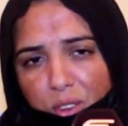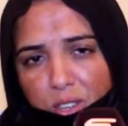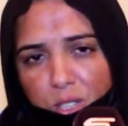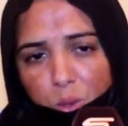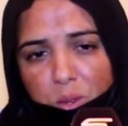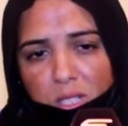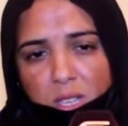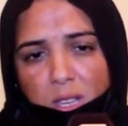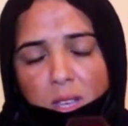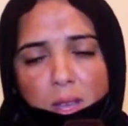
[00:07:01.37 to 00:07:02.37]
في
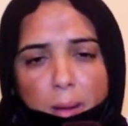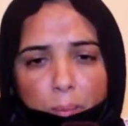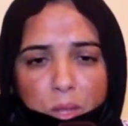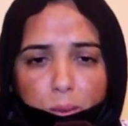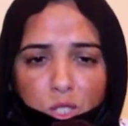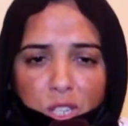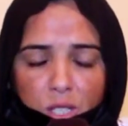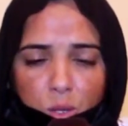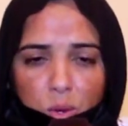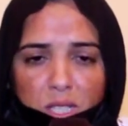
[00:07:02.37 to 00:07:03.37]
السويسي ملي مشيت
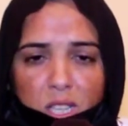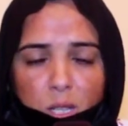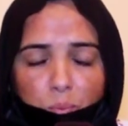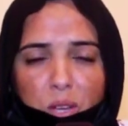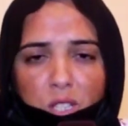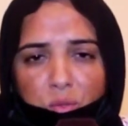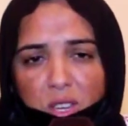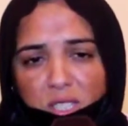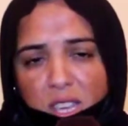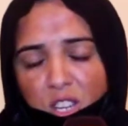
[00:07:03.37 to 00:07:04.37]
السويسي تبعت
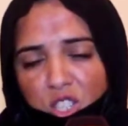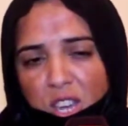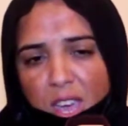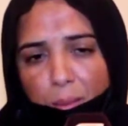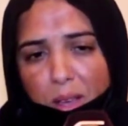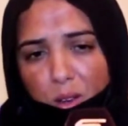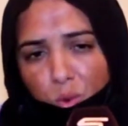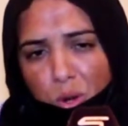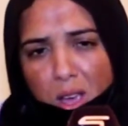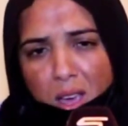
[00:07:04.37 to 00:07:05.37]
فيه تاني شي عامين
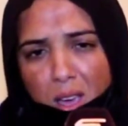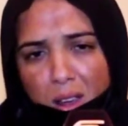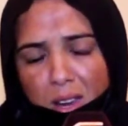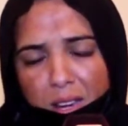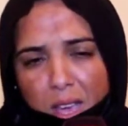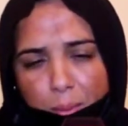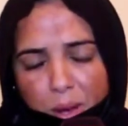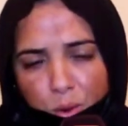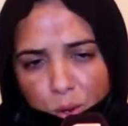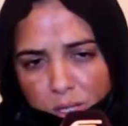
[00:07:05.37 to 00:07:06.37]
ولا علين
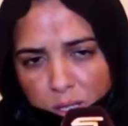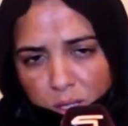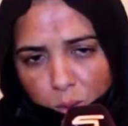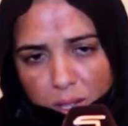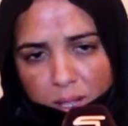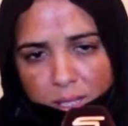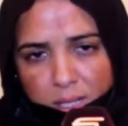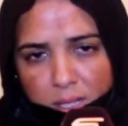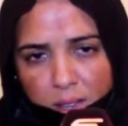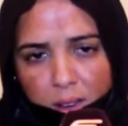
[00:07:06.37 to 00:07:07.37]
عامين ونص ولا ثلاث
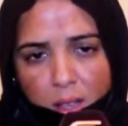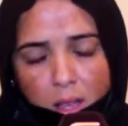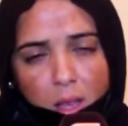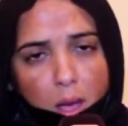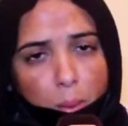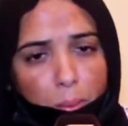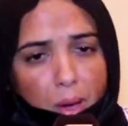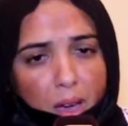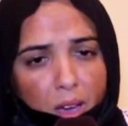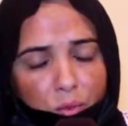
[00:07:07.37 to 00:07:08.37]
سنين ما
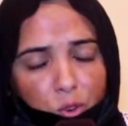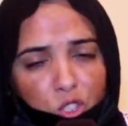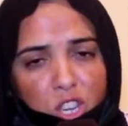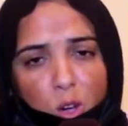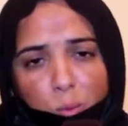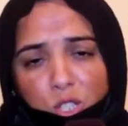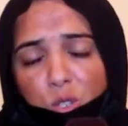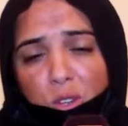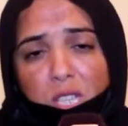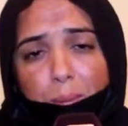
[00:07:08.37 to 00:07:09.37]
عرفوش حتى هما
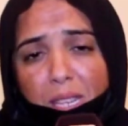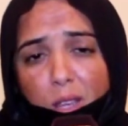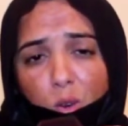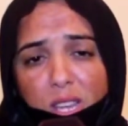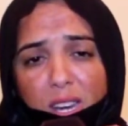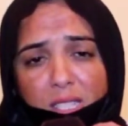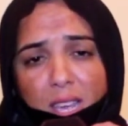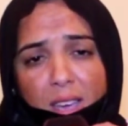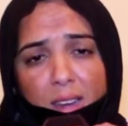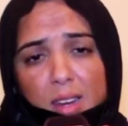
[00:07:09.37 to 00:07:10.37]
شنو عندي ما داروا ليا لا
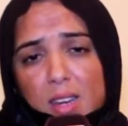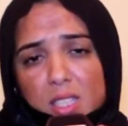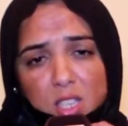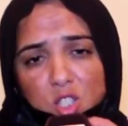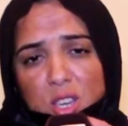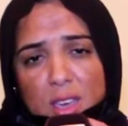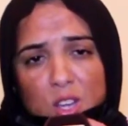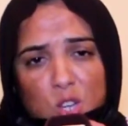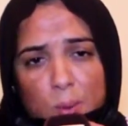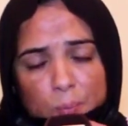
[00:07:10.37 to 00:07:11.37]
تحاليل لا حتى شي
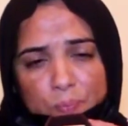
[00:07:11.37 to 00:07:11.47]
حاجه